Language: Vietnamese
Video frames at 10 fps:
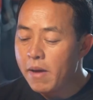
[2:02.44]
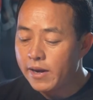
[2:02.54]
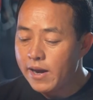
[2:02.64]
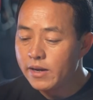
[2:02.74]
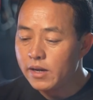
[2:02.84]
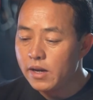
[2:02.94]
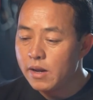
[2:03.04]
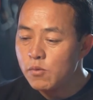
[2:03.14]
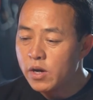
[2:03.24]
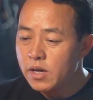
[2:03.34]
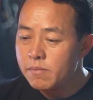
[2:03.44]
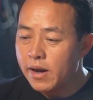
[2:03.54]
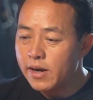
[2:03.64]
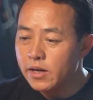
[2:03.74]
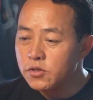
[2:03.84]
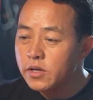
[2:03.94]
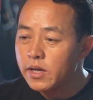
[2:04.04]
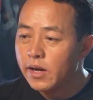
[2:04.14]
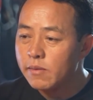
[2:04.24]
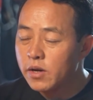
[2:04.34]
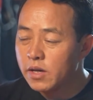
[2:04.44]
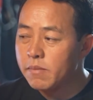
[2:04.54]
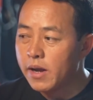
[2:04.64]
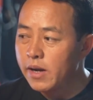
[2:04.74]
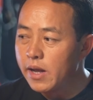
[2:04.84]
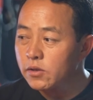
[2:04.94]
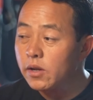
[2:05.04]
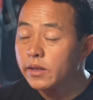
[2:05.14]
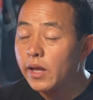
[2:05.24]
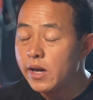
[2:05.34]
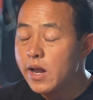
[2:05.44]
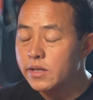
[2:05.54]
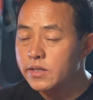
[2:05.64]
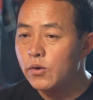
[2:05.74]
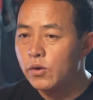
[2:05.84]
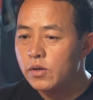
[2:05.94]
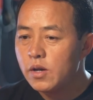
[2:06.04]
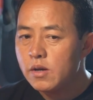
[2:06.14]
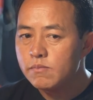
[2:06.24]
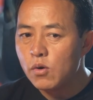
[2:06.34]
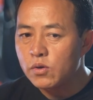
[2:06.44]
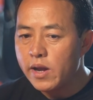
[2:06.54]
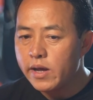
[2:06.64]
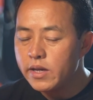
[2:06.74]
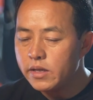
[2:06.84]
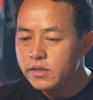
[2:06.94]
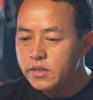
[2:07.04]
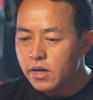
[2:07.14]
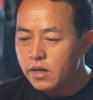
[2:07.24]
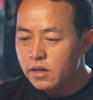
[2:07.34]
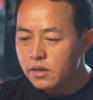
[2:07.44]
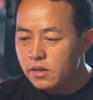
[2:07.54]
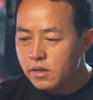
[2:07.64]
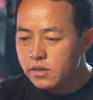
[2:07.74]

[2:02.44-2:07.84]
bảng làng này là một cái bảng làng trước kia là một cái bảng làng tức là tệ nạn xã hội một là nghiện ờ,